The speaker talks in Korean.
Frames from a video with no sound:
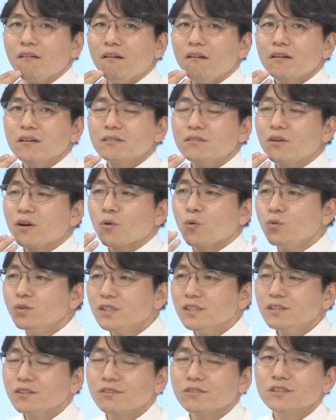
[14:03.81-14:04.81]
어 그거에
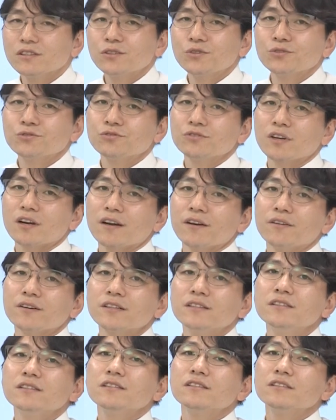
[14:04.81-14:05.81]
공신력을 실어주잖아요.
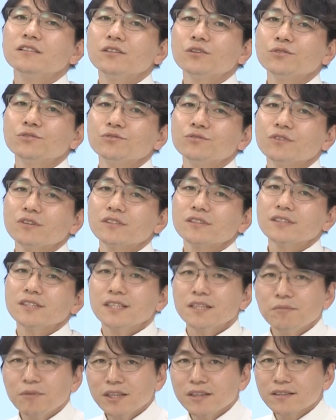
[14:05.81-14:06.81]
그 실어주는 것은
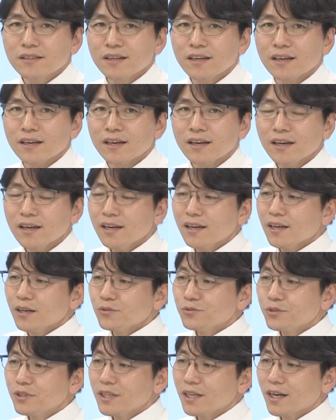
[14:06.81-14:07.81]
시민들이
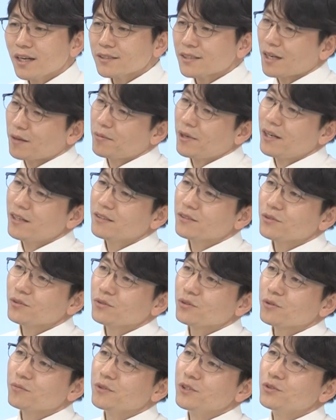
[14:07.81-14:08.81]
우리가
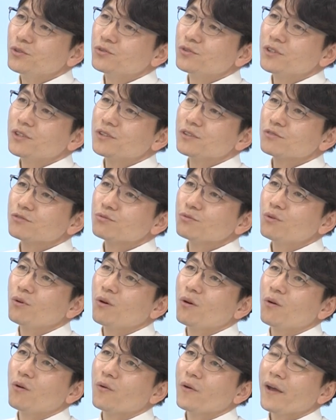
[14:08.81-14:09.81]
자발적으로 민주주의를
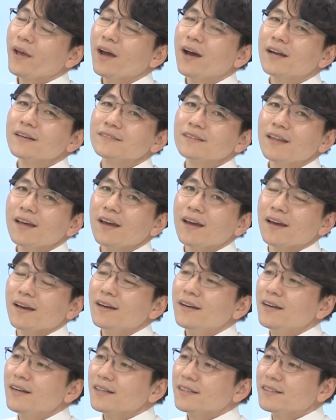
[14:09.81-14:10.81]
수호해야 하는데
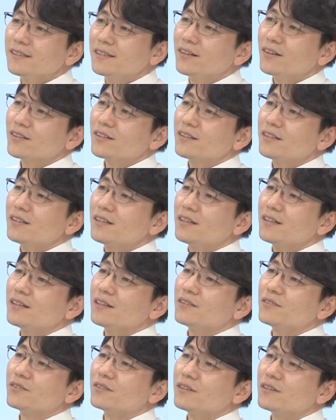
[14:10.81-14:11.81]

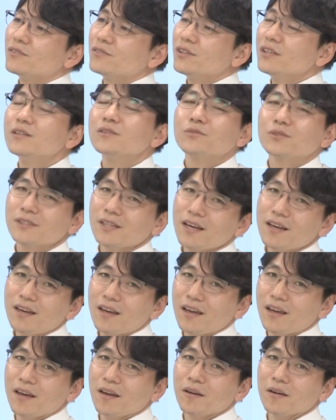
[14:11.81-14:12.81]
그거를 우리는 또
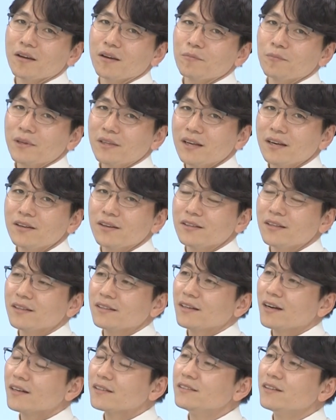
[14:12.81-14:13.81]
생계에 매달려야
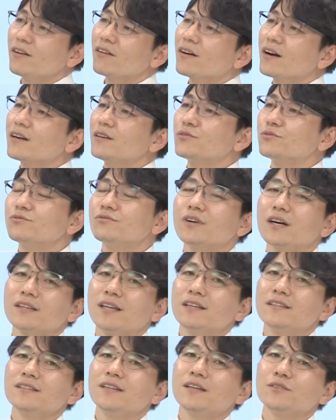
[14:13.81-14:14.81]
되니까 그 역할을 누군가
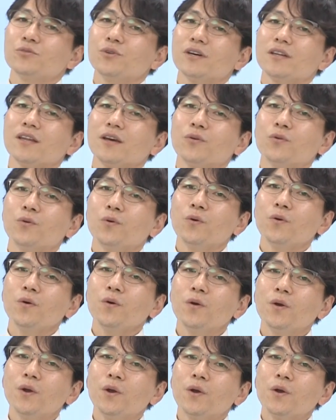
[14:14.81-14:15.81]
대신해 줘야
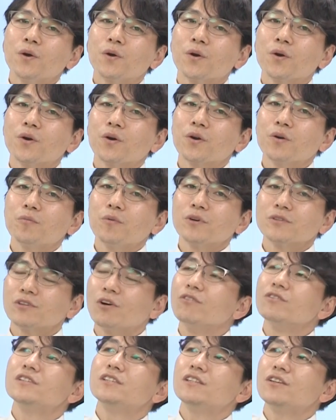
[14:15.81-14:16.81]
되고 그런 거를 뭐
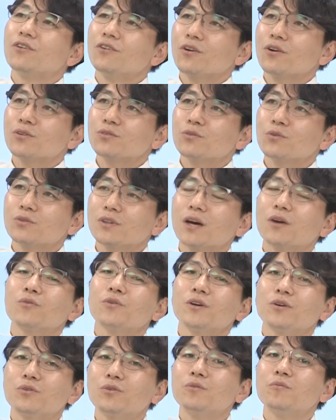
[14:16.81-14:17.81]
정치 영역도
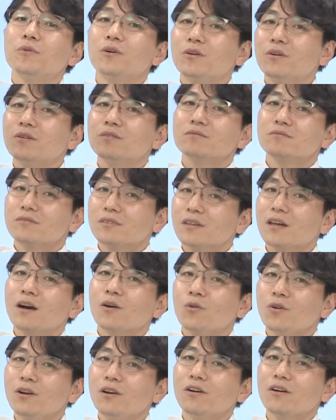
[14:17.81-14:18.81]
따로 있고 뭐
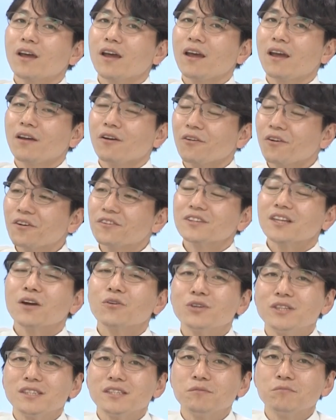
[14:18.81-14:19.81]
다 권력의 영역은
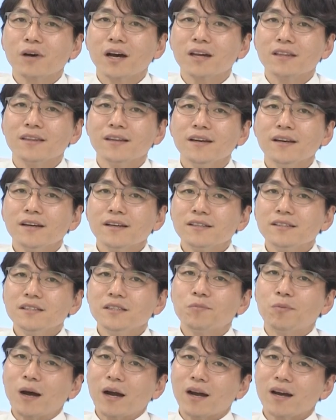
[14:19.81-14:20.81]
따로 있지만
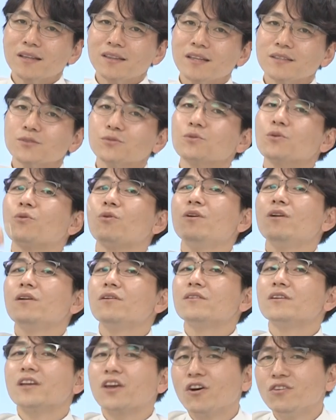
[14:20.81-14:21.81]
그 바깥에서 도
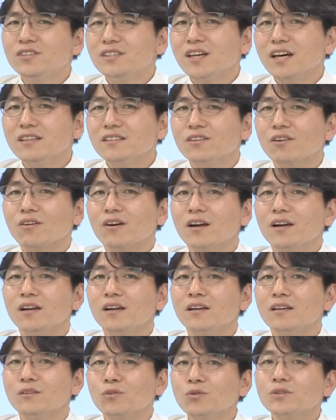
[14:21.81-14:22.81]
권력을 견제하는
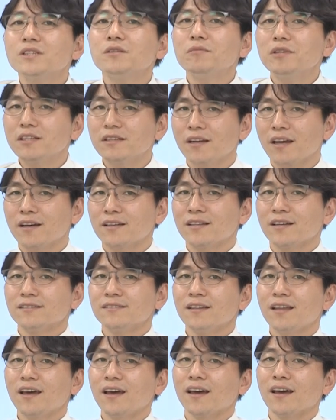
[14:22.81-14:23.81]
역할도 시민들이 해야
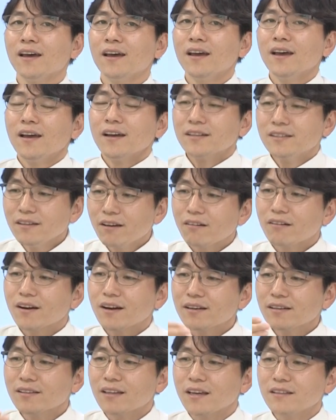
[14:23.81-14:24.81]
되는데 그
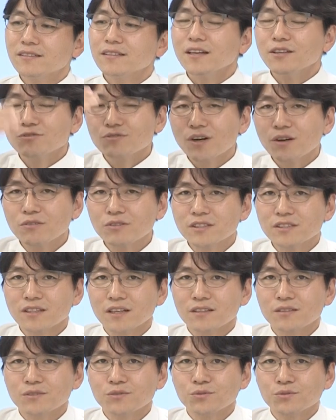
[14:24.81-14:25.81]
역할을 대신해 주라고
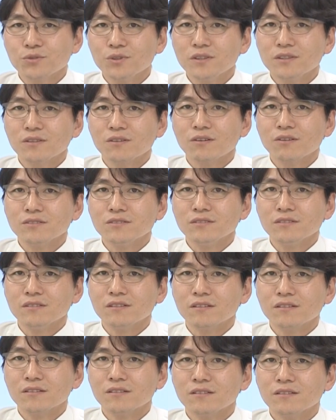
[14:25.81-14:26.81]
기자들 두고 있는
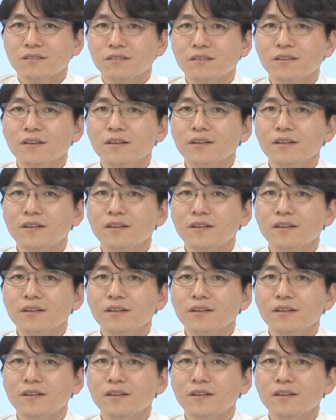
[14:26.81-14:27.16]
거거든요.